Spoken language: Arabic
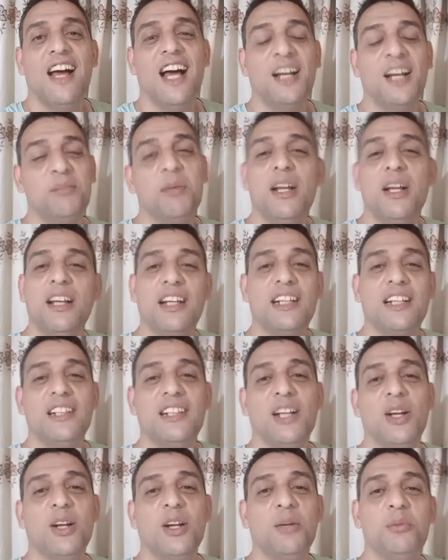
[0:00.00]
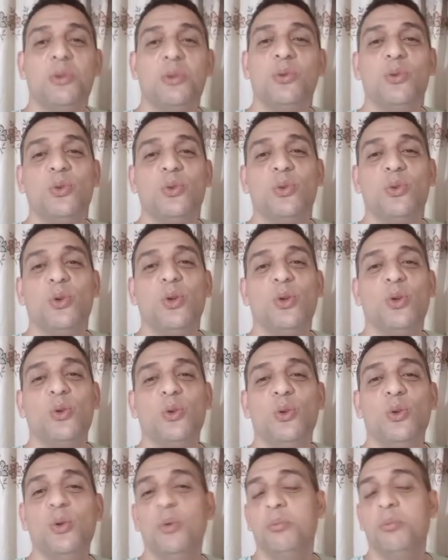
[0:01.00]
أتمنى كده يا رب يكون
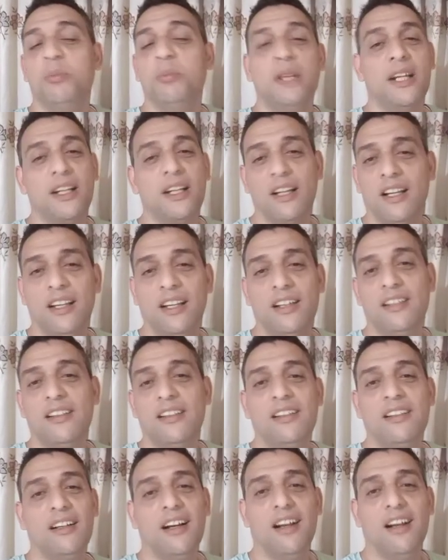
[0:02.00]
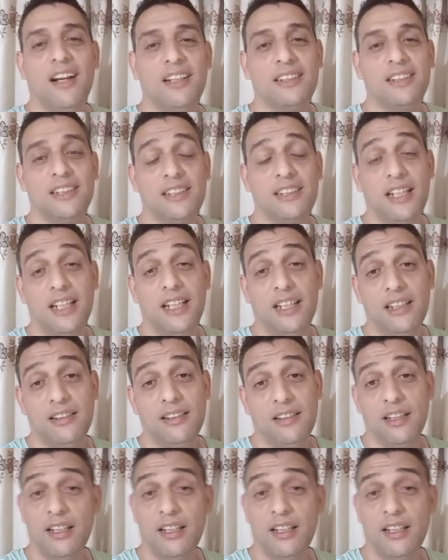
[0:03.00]
كلكم بريك ألج حظ سعيد